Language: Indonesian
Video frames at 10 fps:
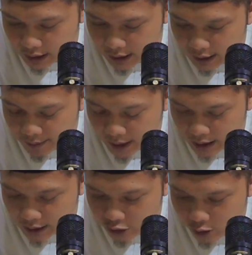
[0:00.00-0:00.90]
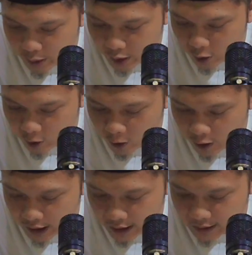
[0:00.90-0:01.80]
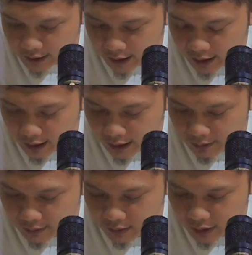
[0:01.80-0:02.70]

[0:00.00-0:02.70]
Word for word: Ilama kejauh perkoro hasana kang